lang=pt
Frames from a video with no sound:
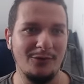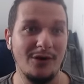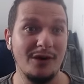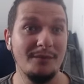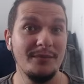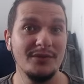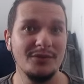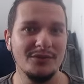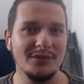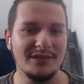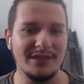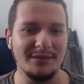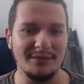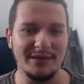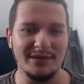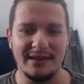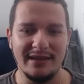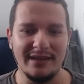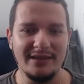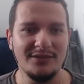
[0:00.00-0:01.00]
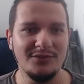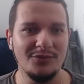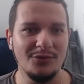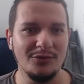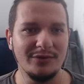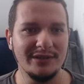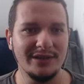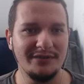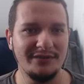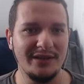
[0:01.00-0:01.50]
absurdamente. Esse
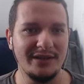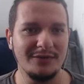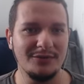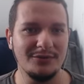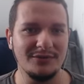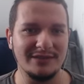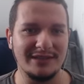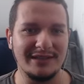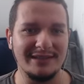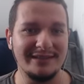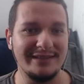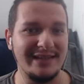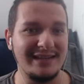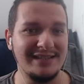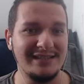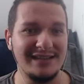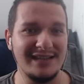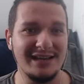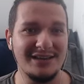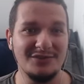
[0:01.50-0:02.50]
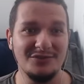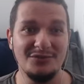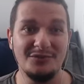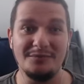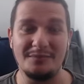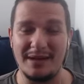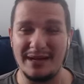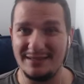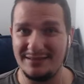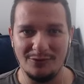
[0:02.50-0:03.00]
jogo deveria custar 10 reais no
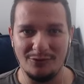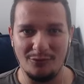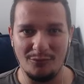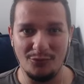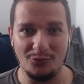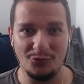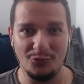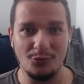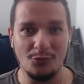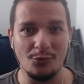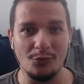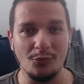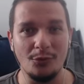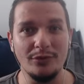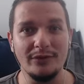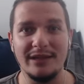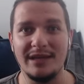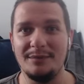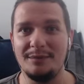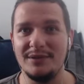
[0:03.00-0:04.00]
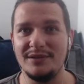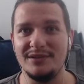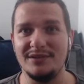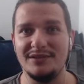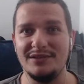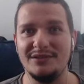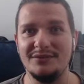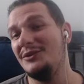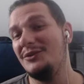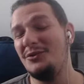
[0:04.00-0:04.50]
máximo. Como é um jogo curto e
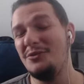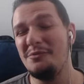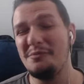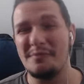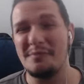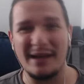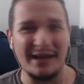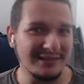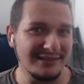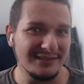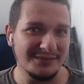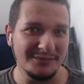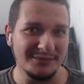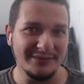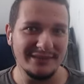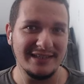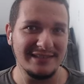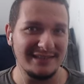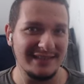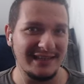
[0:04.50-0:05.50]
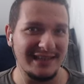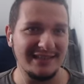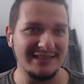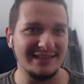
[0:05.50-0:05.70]
repetitivo, no máximo 10 reais,